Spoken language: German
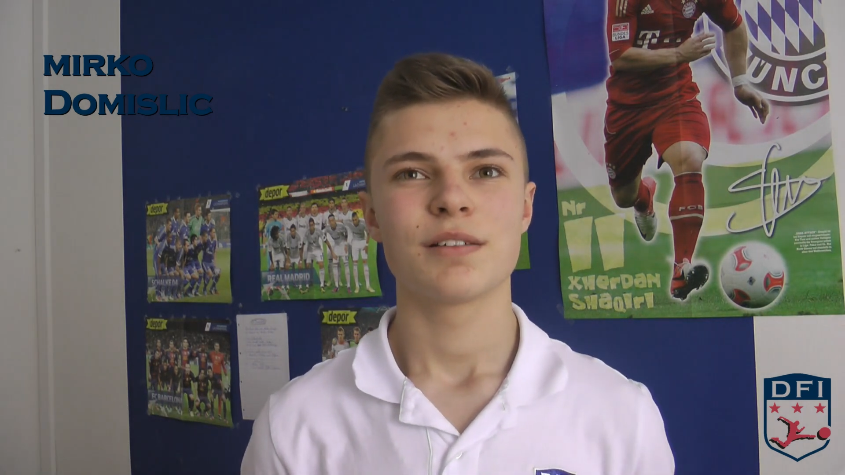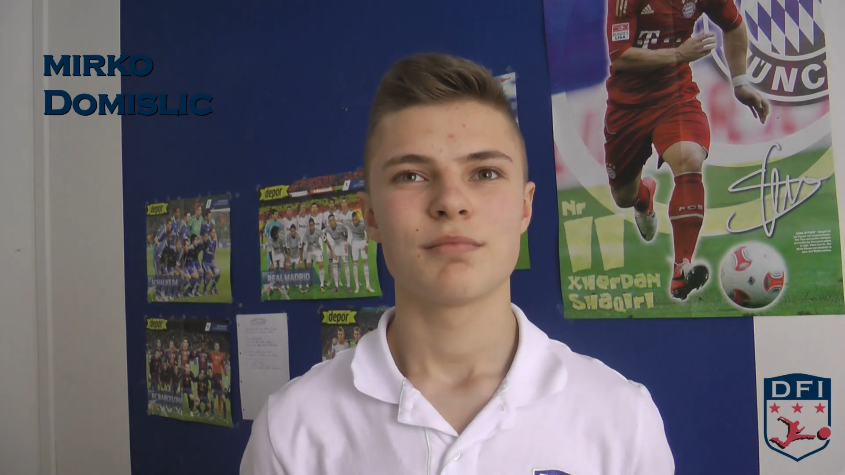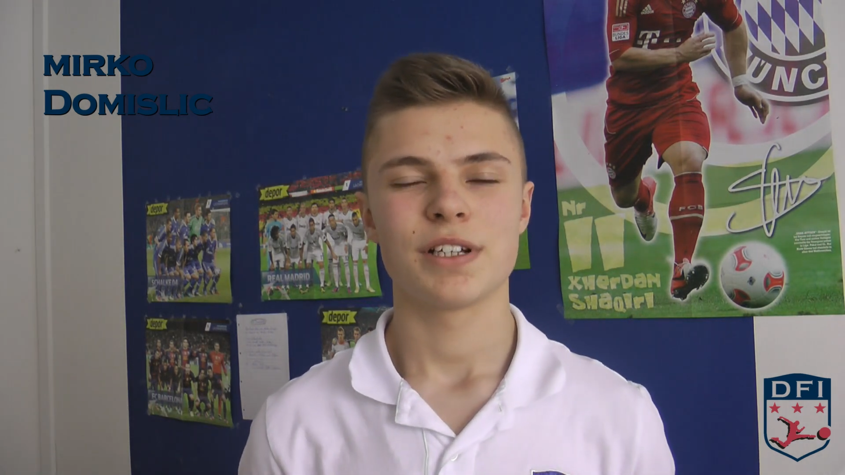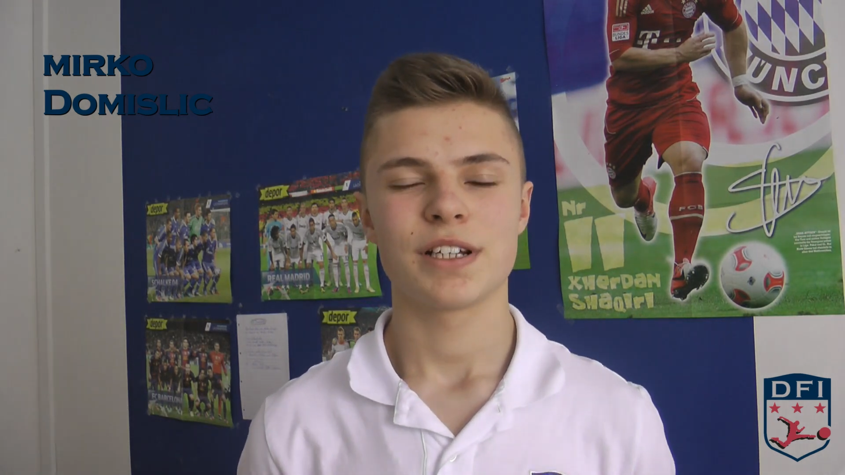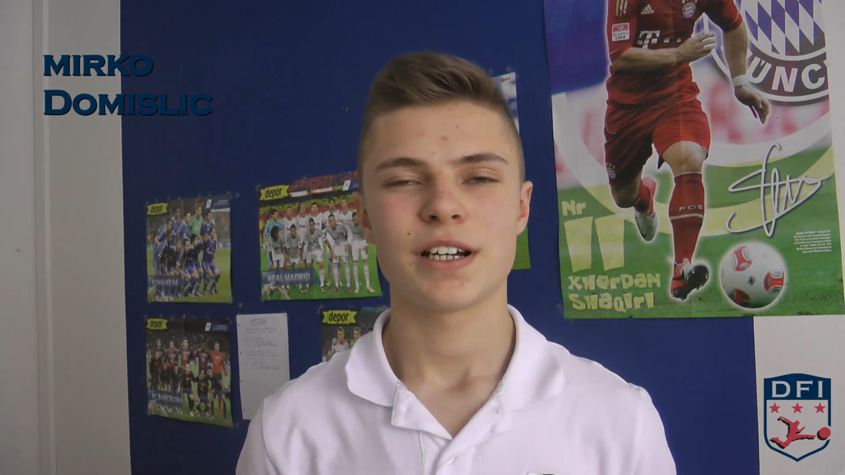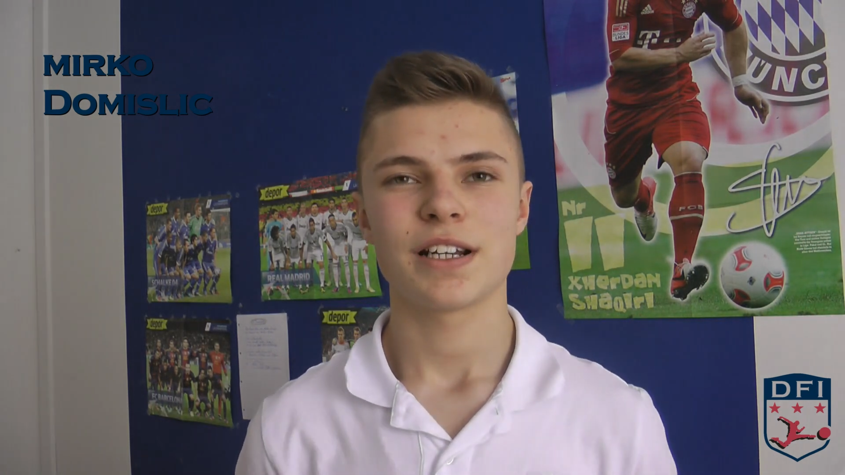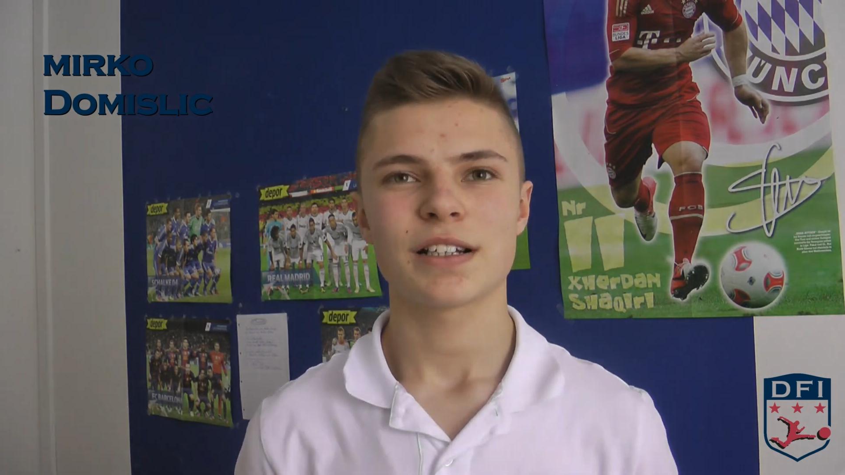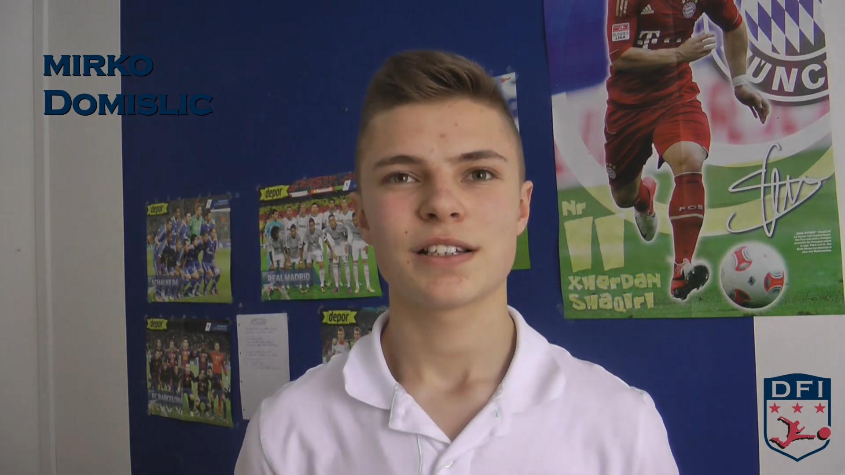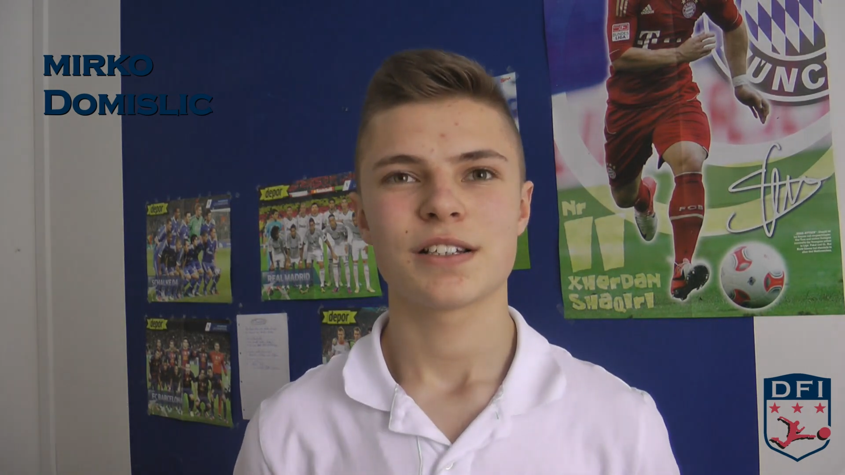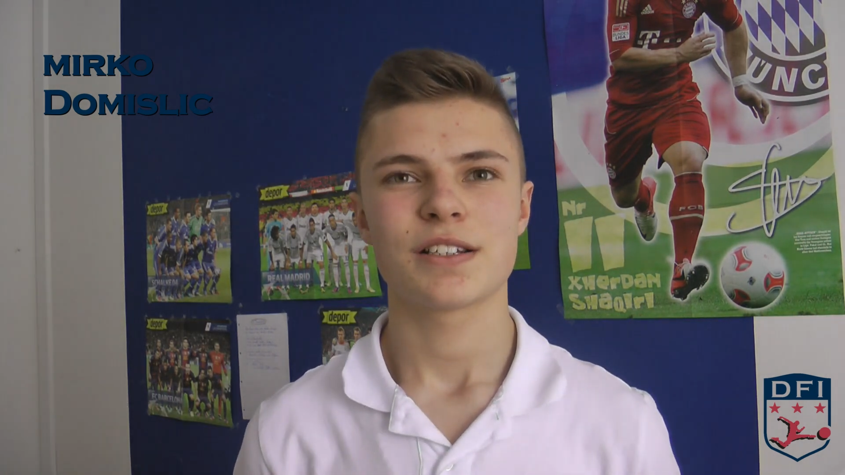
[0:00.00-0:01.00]
Meine
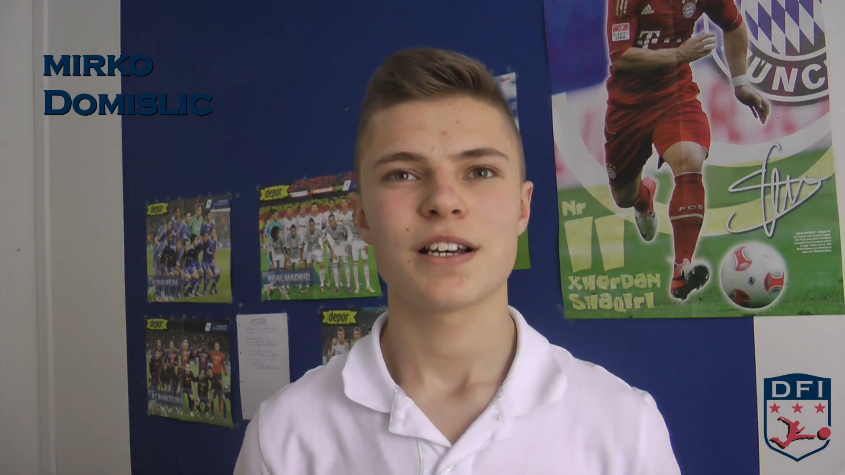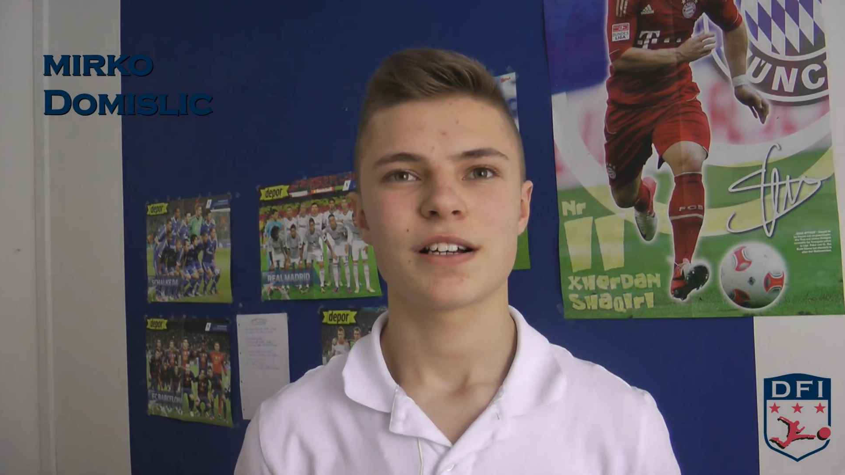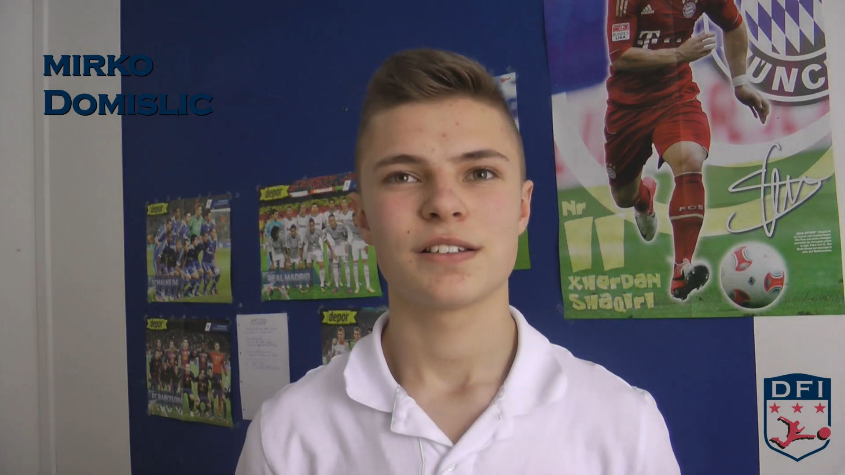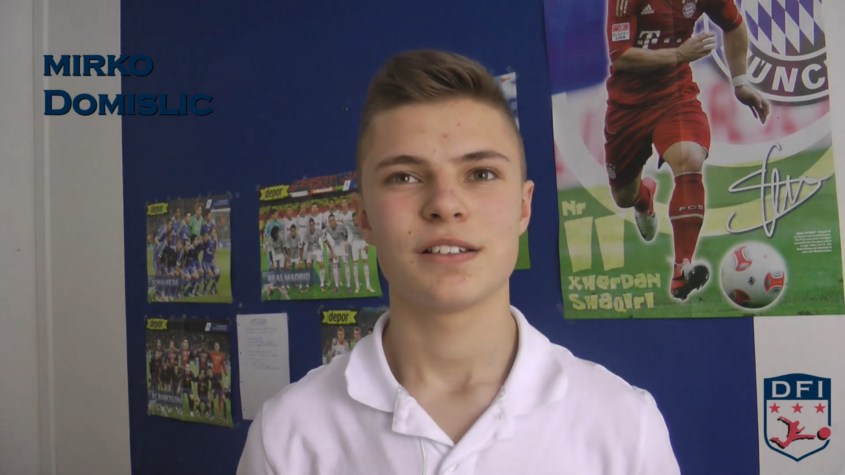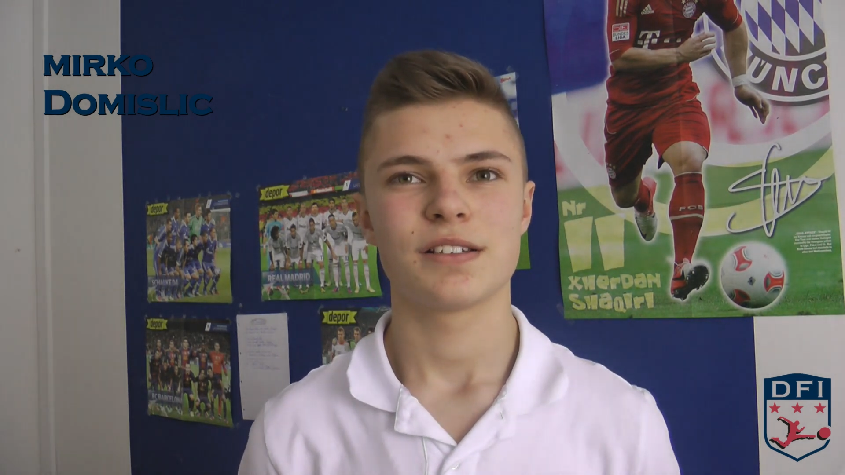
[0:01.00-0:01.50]
Charakterstärken sind,